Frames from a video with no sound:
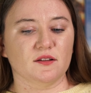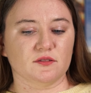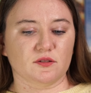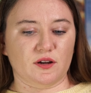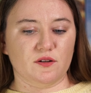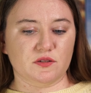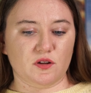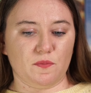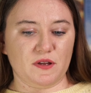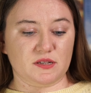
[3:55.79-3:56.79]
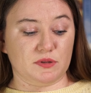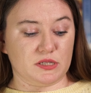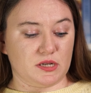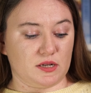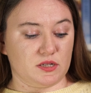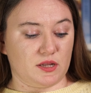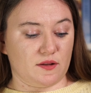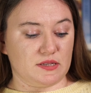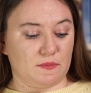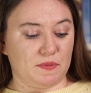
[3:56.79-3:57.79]
do tego stopnia, zwłaszcza
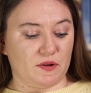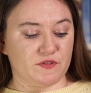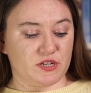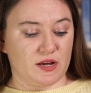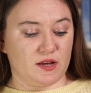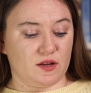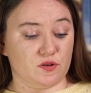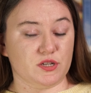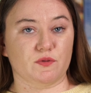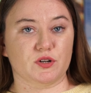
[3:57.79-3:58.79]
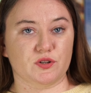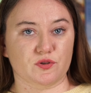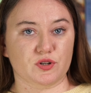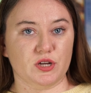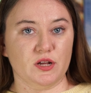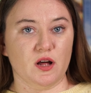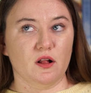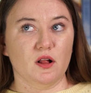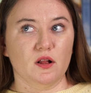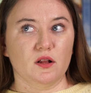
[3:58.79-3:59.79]
czytając te pierwsze rozdziały książki.
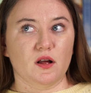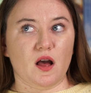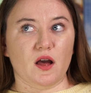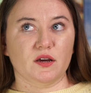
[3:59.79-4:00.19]
E,